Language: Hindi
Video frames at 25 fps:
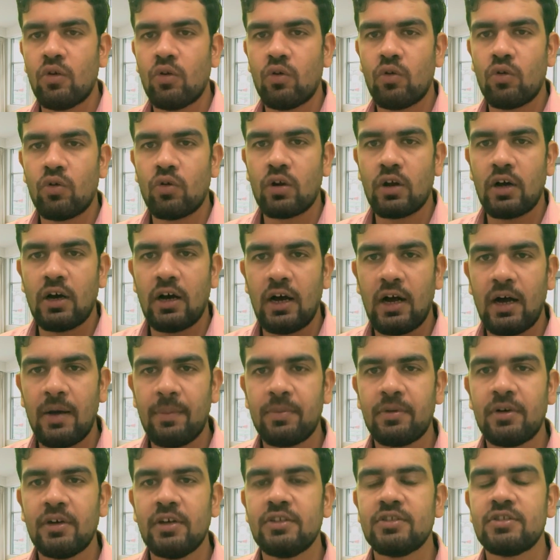और
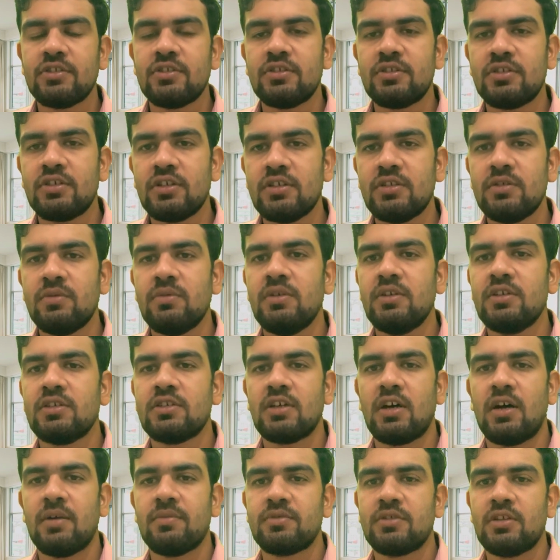आपका जिस भी
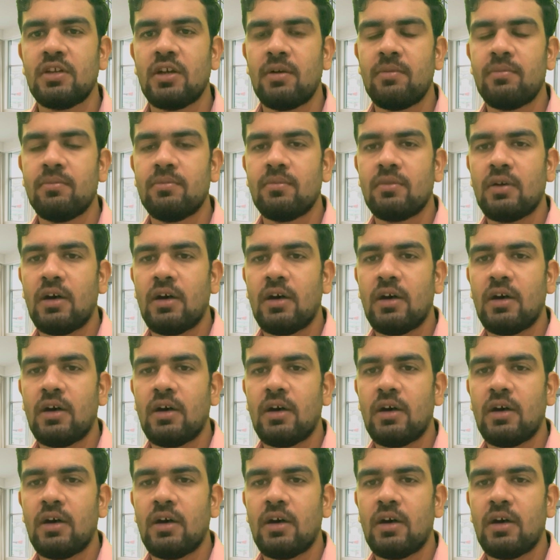हिसाब से हम